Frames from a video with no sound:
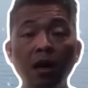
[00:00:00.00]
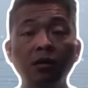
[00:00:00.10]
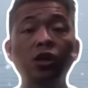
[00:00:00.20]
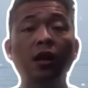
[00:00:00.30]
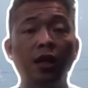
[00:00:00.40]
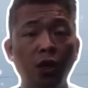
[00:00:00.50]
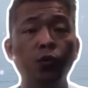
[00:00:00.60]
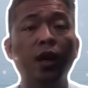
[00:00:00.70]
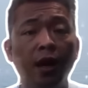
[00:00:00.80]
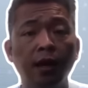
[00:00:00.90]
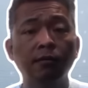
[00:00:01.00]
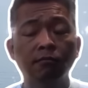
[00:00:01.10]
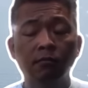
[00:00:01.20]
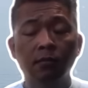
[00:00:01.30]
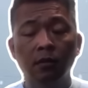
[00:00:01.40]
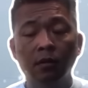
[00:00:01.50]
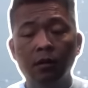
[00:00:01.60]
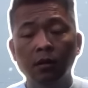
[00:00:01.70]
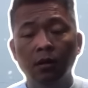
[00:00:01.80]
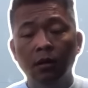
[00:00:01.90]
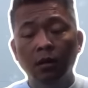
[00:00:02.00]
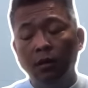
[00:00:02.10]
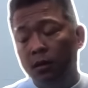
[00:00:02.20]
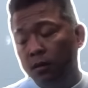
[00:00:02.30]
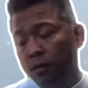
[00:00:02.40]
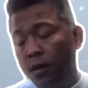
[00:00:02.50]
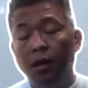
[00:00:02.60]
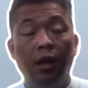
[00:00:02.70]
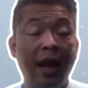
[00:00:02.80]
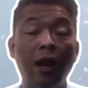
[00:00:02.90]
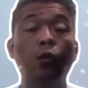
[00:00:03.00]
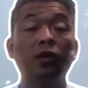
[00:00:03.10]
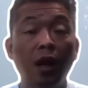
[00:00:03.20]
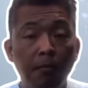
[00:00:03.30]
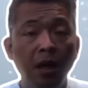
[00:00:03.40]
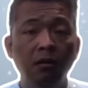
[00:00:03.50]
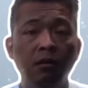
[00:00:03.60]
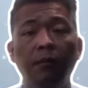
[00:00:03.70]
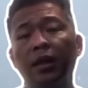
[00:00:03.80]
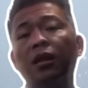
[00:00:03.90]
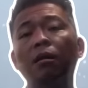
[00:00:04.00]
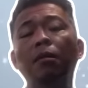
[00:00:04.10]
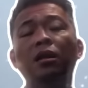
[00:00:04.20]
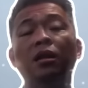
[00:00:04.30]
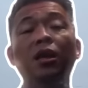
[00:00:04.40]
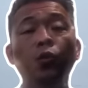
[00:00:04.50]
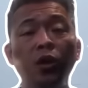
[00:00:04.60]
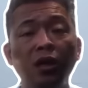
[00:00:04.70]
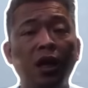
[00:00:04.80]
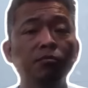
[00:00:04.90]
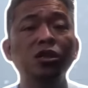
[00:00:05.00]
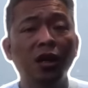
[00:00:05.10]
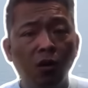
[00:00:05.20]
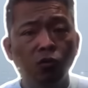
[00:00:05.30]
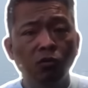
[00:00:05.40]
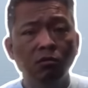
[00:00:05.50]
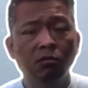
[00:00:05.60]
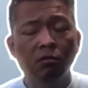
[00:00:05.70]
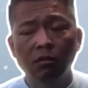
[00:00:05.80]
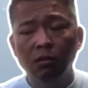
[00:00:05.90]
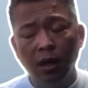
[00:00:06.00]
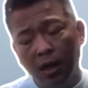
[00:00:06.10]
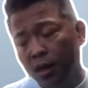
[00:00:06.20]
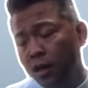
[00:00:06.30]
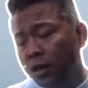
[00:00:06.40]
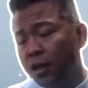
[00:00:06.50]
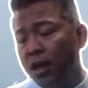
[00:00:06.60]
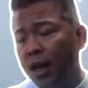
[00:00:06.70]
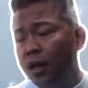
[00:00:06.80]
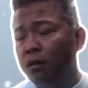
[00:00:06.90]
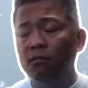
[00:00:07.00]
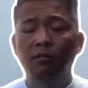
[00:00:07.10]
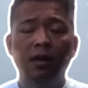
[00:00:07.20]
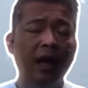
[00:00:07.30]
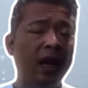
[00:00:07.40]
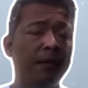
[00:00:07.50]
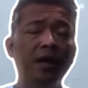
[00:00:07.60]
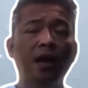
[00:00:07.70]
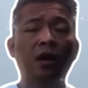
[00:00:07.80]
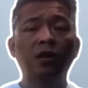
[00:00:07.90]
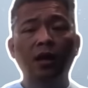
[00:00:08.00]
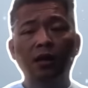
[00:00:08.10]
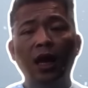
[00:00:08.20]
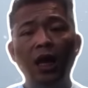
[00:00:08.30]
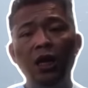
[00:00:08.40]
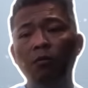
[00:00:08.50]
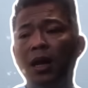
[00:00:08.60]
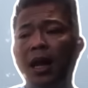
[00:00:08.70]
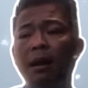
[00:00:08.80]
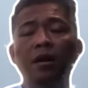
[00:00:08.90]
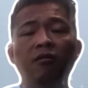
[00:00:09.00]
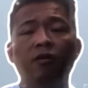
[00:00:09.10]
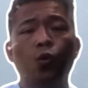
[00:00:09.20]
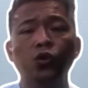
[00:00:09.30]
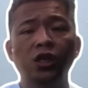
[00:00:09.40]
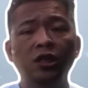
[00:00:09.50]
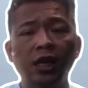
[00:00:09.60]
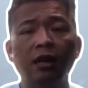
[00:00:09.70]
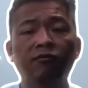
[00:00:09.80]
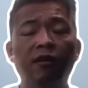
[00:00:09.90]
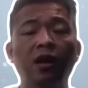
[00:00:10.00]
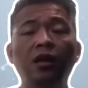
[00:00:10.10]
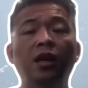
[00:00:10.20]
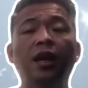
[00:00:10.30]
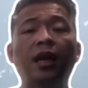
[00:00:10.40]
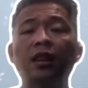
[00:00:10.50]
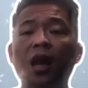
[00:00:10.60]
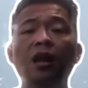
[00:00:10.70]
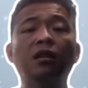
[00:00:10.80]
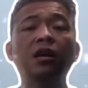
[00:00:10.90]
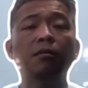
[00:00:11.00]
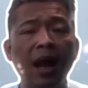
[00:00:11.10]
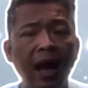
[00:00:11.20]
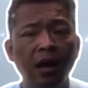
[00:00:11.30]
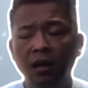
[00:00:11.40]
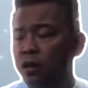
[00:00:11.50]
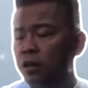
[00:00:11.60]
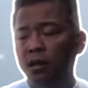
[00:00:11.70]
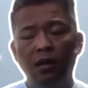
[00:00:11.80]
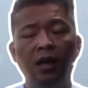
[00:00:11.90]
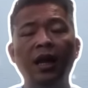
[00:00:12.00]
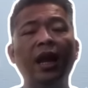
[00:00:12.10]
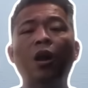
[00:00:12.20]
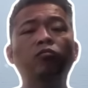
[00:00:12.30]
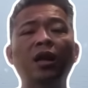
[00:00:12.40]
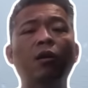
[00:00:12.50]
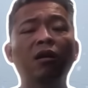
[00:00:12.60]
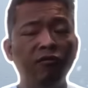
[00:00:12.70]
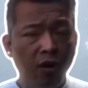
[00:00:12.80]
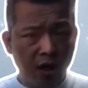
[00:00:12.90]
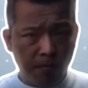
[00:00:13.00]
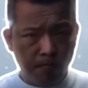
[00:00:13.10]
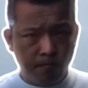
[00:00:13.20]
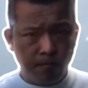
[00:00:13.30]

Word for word: mất rất là nhiều nhân lực. À, Nga có tân binh nhưng mà tân binh thì thiếu kinh nghiệm chiến đấu. À, nên là Nga bây giờ đó thực tế nếu mà Nga bước vào cuộc chiến tranh với những cái thế lực thứ ba thì Nga không thể nào ứng phó kịp.